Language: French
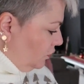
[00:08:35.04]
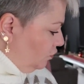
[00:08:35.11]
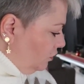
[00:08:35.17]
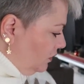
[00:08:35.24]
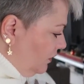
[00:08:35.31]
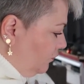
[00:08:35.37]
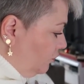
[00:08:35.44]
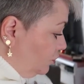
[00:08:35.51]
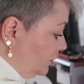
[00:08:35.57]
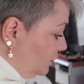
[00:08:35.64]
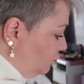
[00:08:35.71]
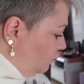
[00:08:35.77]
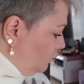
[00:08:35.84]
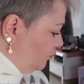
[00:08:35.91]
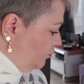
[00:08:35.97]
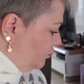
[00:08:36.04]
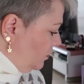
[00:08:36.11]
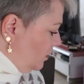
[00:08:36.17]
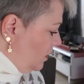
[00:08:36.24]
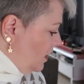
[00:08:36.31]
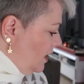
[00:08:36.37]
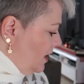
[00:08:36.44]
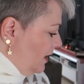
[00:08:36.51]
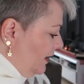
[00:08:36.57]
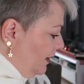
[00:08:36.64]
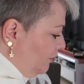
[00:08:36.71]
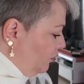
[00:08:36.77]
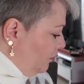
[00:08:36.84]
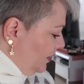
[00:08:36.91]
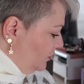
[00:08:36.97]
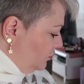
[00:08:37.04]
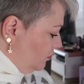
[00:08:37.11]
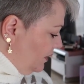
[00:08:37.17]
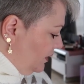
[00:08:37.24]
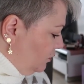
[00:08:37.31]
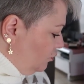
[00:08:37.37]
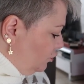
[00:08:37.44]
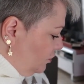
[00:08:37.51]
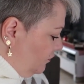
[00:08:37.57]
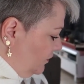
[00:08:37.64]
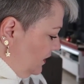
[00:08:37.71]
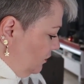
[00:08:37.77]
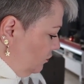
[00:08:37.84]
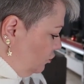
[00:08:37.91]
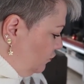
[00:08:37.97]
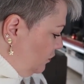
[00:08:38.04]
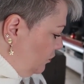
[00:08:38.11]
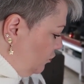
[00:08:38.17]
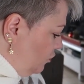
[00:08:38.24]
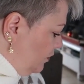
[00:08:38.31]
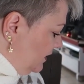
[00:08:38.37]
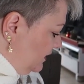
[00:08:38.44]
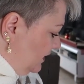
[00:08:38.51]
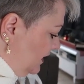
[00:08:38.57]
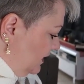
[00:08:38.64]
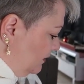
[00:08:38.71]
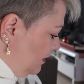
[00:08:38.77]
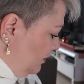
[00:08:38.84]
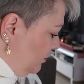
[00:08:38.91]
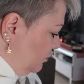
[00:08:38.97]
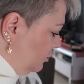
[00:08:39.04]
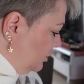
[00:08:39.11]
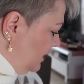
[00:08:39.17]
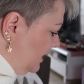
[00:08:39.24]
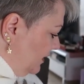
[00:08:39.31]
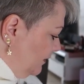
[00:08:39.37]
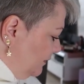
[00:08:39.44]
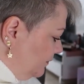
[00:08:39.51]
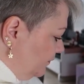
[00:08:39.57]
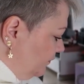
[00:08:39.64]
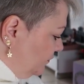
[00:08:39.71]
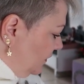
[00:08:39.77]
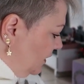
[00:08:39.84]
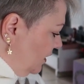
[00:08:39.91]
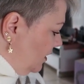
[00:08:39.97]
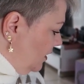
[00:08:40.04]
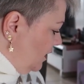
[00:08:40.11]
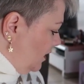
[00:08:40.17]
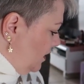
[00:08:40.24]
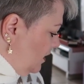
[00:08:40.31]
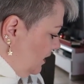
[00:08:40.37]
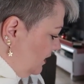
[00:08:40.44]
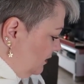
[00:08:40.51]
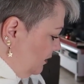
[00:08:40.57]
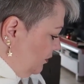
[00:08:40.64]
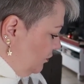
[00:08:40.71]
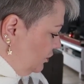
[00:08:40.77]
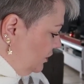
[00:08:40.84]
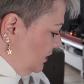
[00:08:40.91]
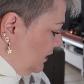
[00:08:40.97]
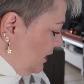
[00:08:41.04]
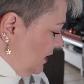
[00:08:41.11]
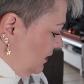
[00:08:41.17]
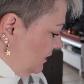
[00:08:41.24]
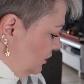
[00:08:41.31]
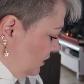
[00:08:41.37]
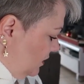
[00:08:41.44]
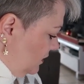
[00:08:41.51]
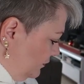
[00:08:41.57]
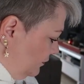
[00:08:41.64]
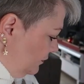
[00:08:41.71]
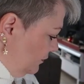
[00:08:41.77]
Donc il faut que j'ai tout pour la première semaine de janvier, donc je vais m'occuper de ça la semaine prochaine. La semaine prochaine, ah j'ai...